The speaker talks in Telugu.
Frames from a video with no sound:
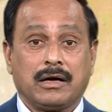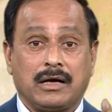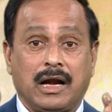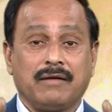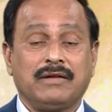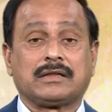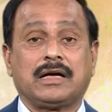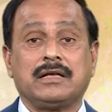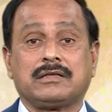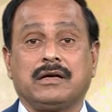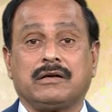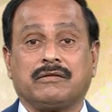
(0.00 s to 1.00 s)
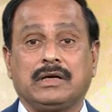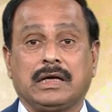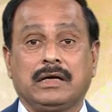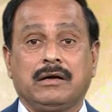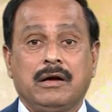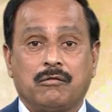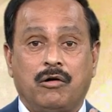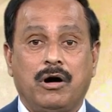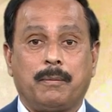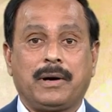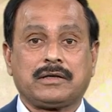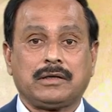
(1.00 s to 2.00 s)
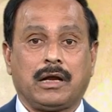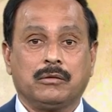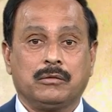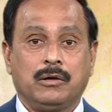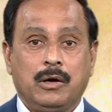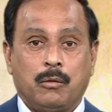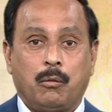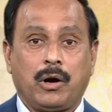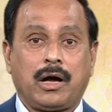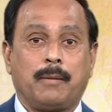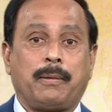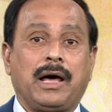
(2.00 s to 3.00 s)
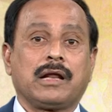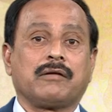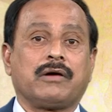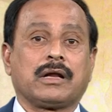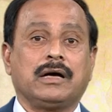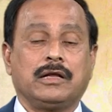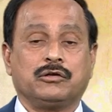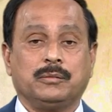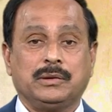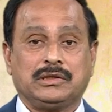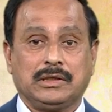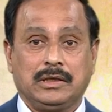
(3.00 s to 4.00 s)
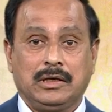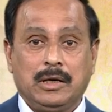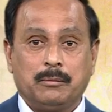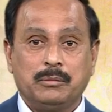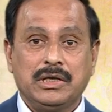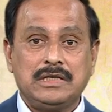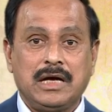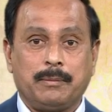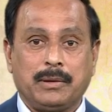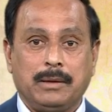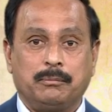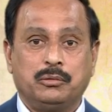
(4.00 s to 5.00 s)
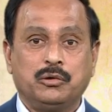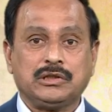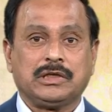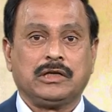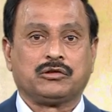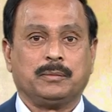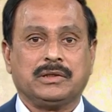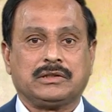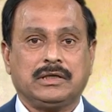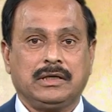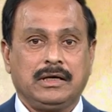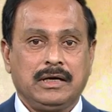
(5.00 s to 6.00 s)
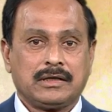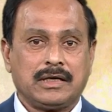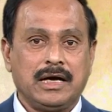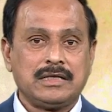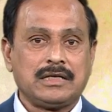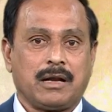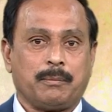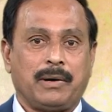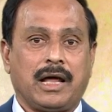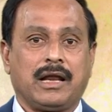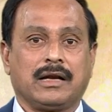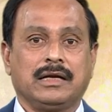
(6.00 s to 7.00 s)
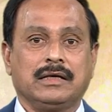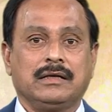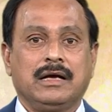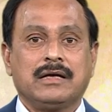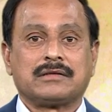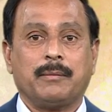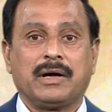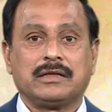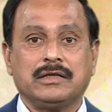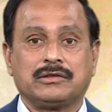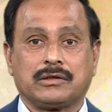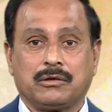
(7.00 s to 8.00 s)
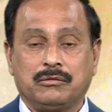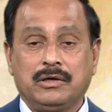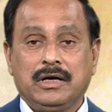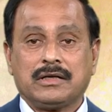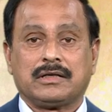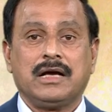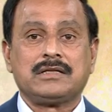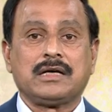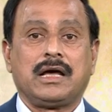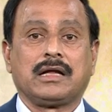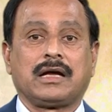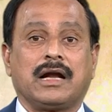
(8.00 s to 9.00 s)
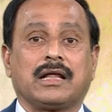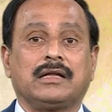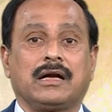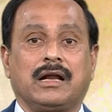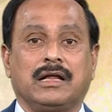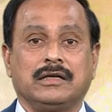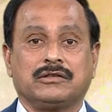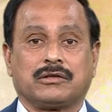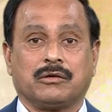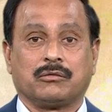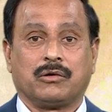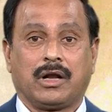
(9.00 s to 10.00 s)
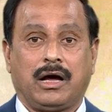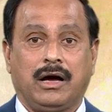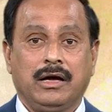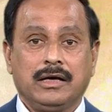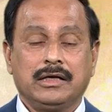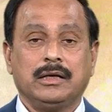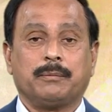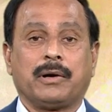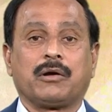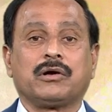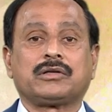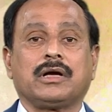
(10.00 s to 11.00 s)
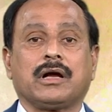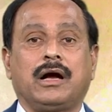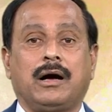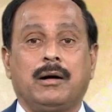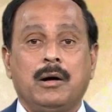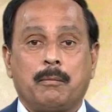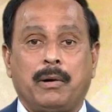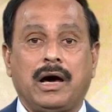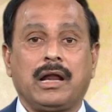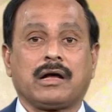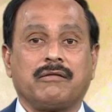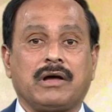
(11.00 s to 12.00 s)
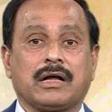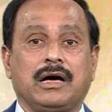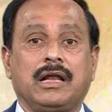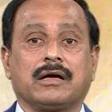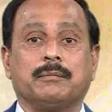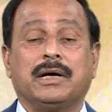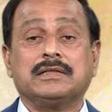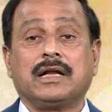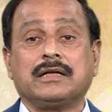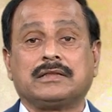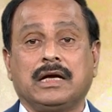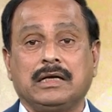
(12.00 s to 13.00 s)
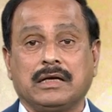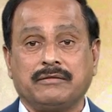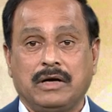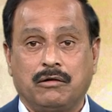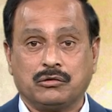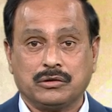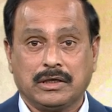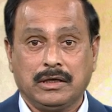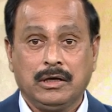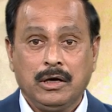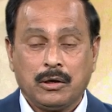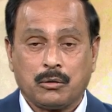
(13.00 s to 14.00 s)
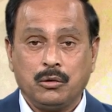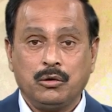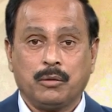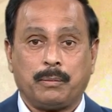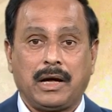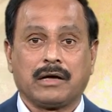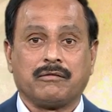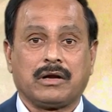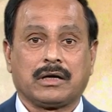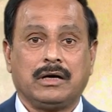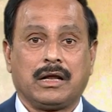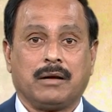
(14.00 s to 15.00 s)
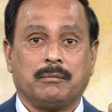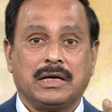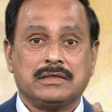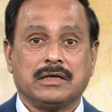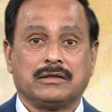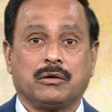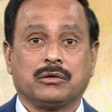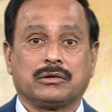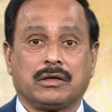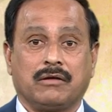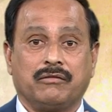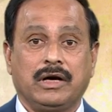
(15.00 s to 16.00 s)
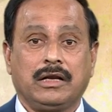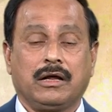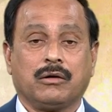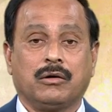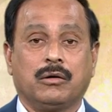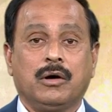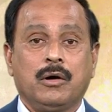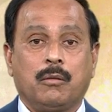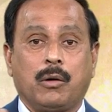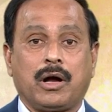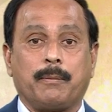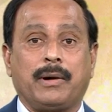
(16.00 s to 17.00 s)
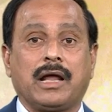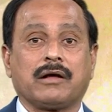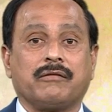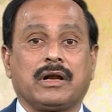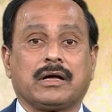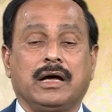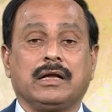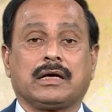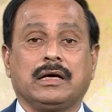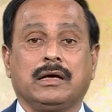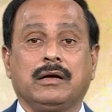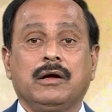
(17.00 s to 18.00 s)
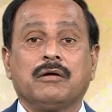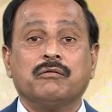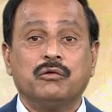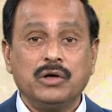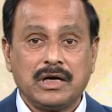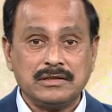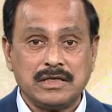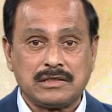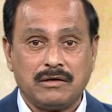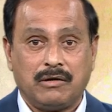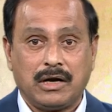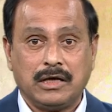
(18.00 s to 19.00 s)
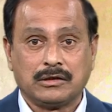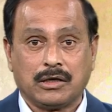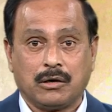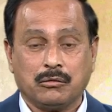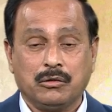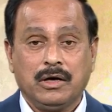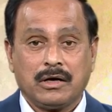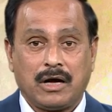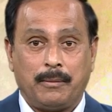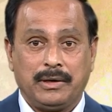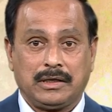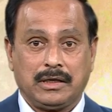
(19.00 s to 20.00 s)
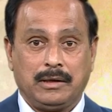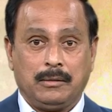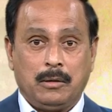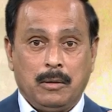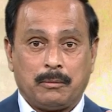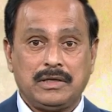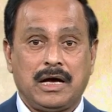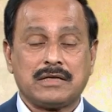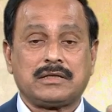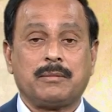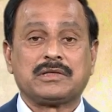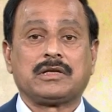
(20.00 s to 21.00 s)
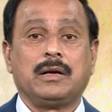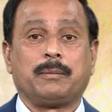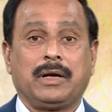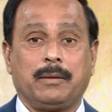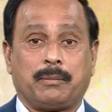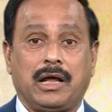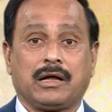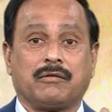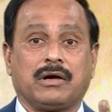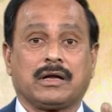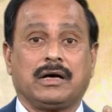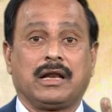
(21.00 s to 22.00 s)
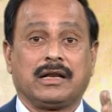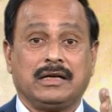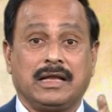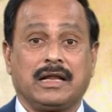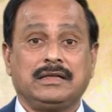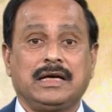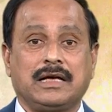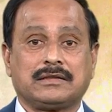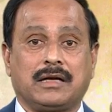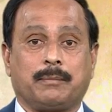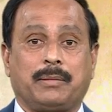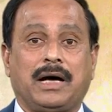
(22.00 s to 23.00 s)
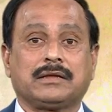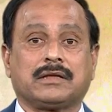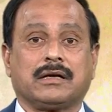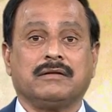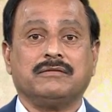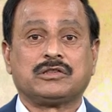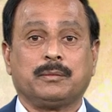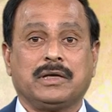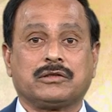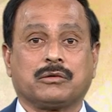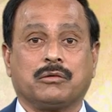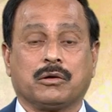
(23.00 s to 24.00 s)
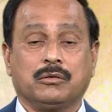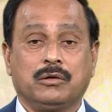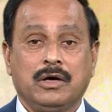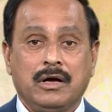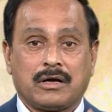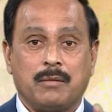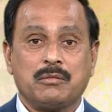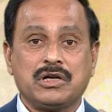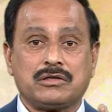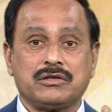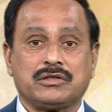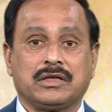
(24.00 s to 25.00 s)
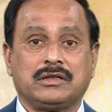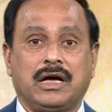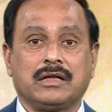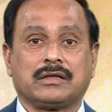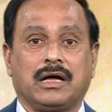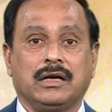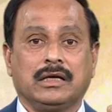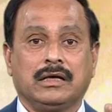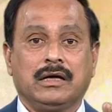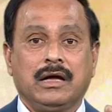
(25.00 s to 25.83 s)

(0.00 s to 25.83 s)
గళం ఎత్తాల్సినటువంటి వామపక్షాలు ఒక పాలక వర్గాన్ని చూపించి బీజేపీ బూచిని చూపించి కేసీఆర్ పాలనని సమర్థించడం కేసీఆర్కి అండదండలు అందించడం కూడా ఇది పరోక్షంగా పాలక వర్గాలకు భజన చేయటమే అవుతుంది రెండు పాలక వర్గాల మధ్య జరుగుతున్న వైర్యంలో ఒక పాలక వర్గానికి ఊడిగం చేసిన వాళ్ళు అవుతారు కాబట్టి ప్రజా సమస్యలపై పాలక వర్గాలను నిలదీయాల్సిన పాత్రని విస్మరించకూడదు కమ్యూనిస్టు సిద్ధాంతాల్ని